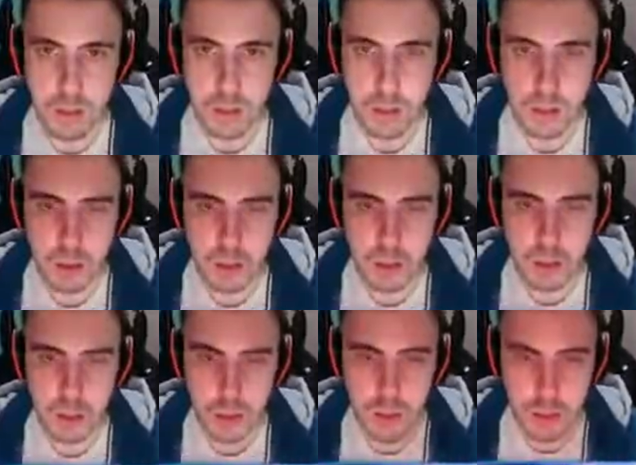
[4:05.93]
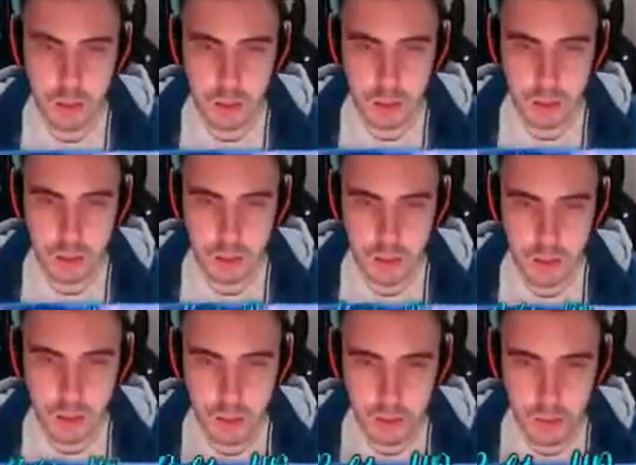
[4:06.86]
¿Qué círculo, no? Para hacer
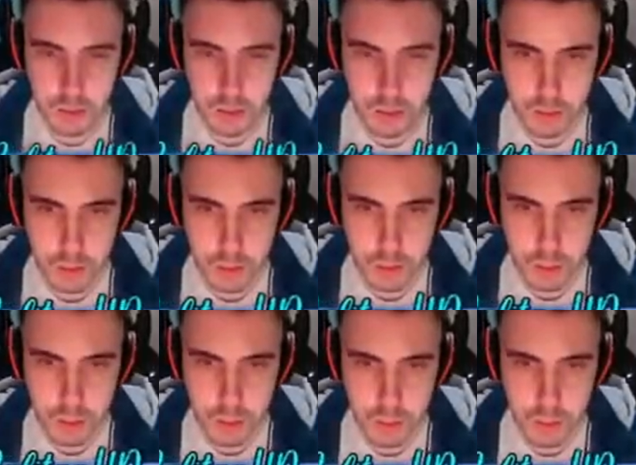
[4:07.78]
tan poquita gente.